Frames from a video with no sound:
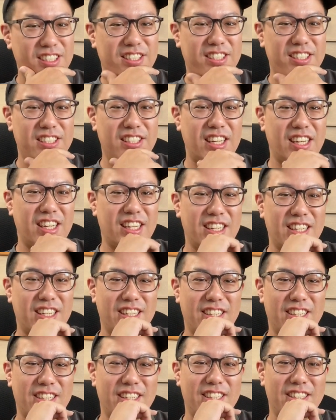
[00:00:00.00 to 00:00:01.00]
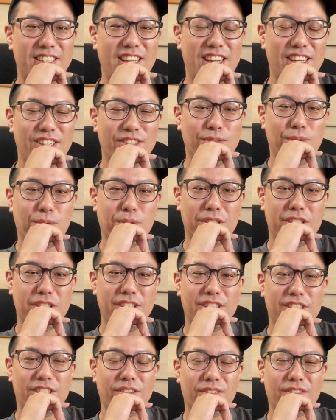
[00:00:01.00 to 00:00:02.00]
いやー、ダンク欲しいん
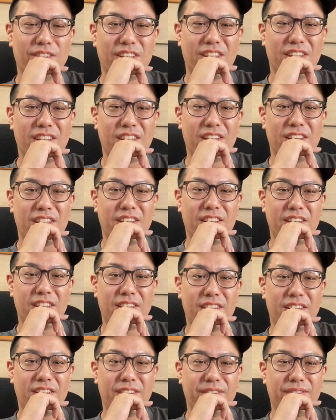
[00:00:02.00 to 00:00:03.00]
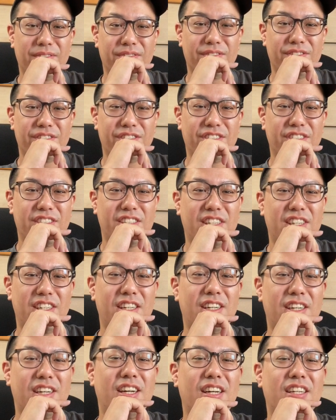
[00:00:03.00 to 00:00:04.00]
ですけどね。も
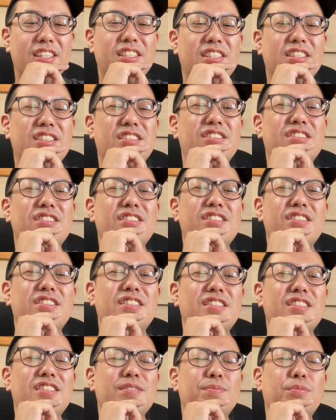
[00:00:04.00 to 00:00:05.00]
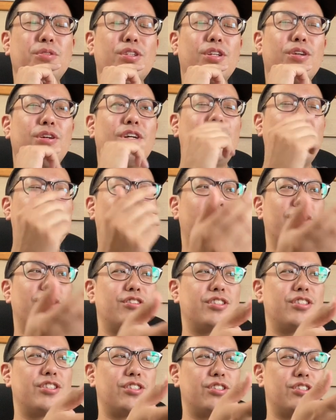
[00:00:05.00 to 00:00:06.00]
う、きつ、もうなんかああい
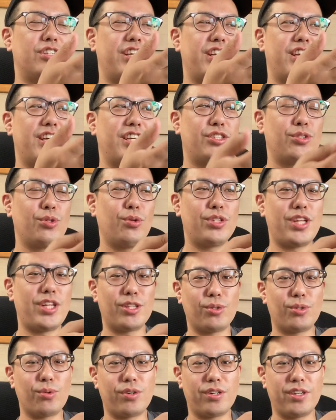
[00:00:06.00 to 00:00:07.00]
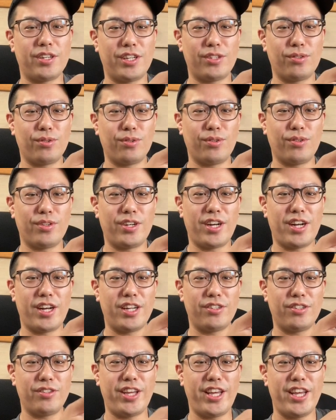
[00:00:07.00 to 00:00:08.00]
う、エアジョーダンと、あの、あ
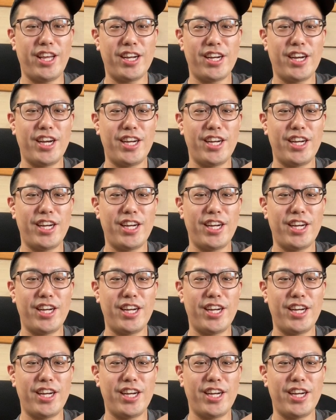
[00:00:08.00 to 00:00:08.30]
あいうエアが